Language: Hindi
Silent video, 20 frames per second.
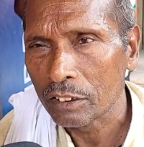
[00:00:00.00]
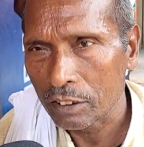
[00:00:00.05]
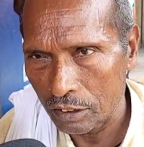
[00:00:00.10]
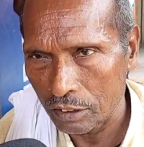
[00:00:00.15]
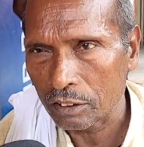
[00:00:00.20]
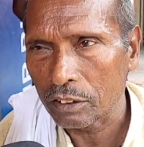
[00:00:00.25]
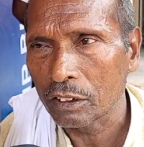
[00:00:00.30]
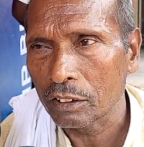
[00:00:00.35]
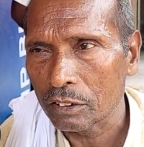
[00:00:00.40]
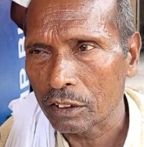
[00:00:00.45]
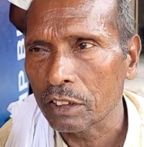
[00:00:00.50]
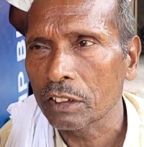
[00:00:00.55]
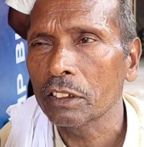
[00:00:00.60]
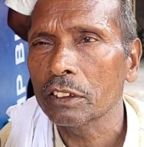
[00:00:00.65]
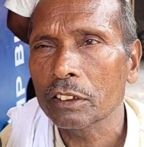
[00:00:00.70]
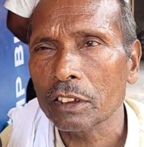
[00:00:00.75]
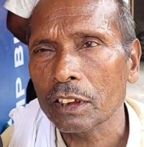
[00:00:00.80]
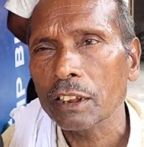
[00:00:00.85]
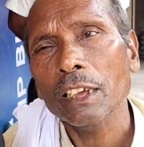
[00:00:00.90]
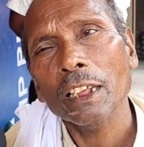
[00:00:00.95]
तो हाँ
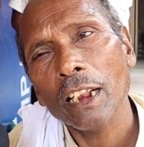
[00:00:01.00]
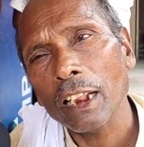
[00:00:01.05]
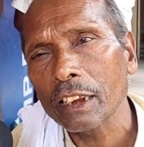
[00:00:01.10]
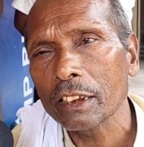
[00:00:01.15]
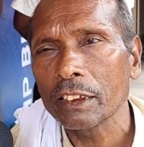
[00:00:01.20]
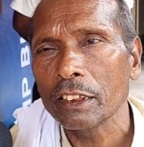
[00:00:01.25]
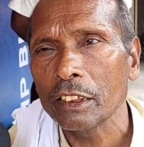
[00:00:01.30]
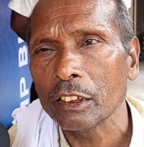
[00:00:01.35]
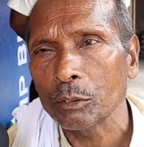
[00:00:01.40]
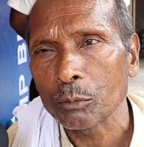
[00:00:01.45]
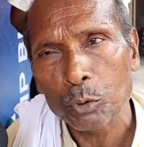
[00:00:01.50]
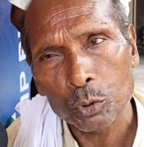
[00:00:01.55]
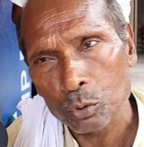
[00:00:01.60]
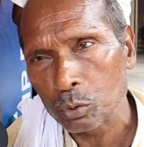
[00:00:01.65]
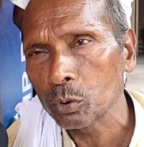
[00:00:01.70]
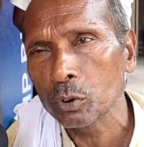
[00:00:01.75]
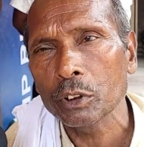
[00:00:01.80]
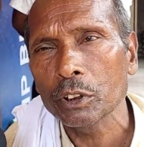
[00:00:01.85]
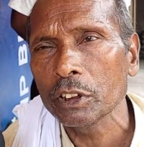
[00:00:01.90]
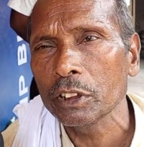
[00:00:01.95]
सिग्नेचर करा लिए हमको
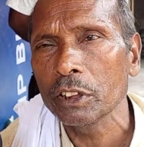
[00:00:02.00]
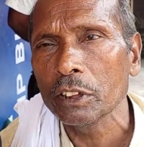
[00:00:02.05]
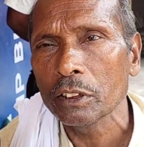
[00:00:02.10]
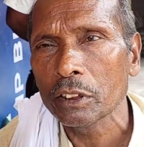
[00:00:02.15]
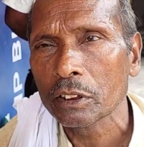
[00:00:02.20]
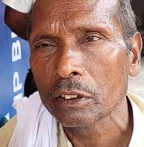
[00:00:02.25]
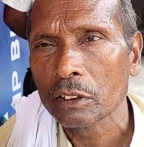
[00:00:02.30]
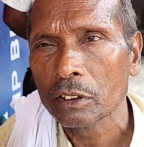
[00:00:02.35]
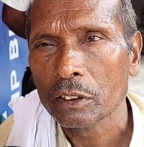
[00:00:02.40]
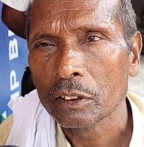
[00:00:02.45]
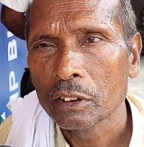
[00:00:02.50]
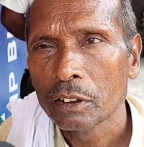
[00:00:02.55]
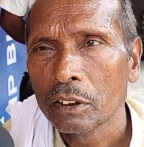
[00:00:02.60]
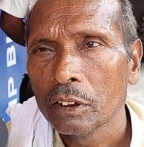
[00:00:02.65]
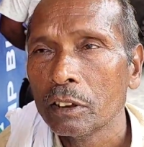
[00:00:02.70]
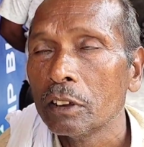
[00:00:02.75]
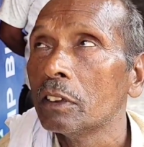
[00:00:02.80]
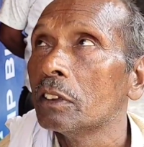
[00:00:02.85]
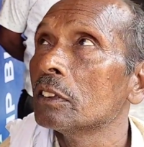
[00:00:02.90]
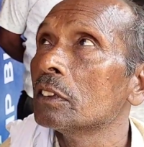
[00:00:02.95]
छोड़ दिए थाने में
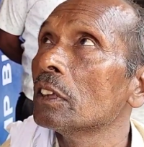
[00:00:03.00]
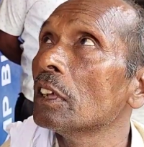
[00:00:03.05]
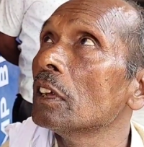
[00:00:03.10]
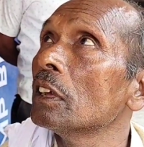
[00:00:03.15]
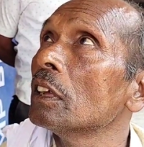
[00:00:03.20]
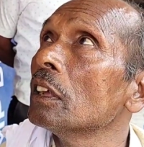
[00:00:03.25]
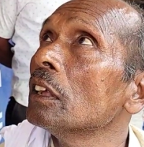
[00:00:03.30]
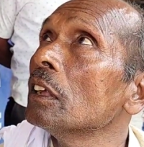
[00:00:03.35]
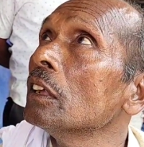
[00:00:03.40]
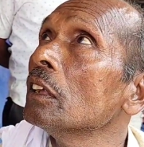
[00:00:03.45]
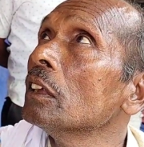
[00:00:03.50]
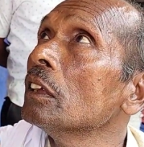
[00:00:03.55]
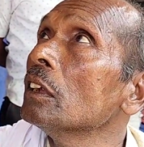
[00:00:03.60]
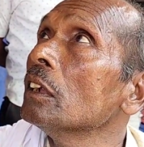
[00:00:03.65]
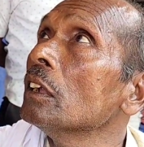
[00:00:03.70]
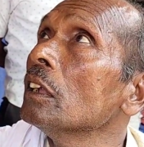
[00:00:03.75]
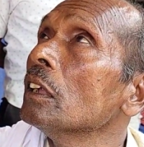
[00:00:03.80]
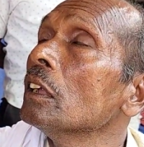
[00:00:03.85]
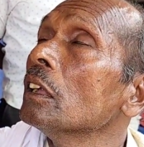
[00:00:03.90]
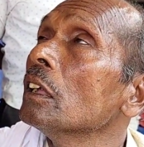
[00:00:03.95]
आपके साथ किसी
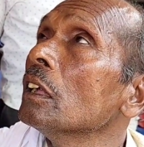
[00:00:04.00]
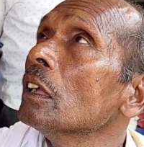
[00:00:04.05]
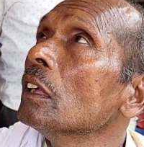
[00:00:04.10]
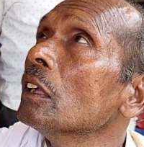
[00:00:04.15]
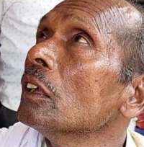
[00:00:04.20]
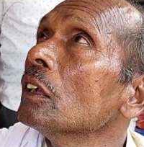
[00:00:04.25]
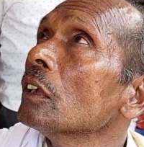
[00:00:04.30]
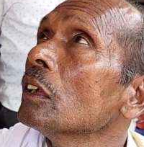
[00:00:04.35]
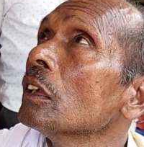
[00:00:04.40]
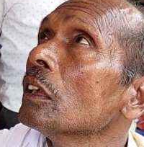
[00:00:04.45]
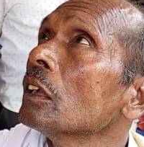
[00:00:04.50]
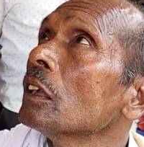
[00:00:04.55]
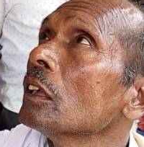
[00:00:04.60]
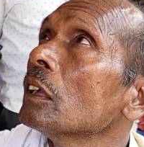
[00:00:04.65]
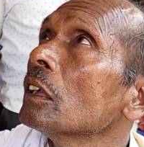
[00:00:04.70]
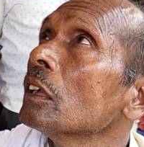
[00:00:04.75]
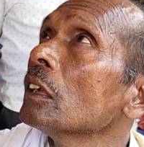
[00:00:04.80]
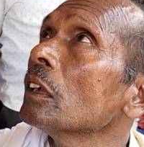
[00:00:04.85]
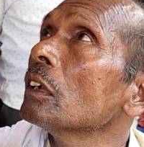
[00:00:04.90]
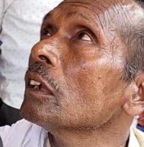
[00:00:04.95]
प्रकार से टॉर्चर किया
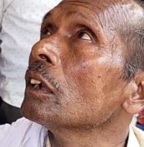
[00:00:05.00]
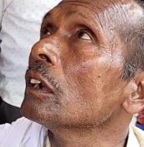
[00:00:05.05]
गया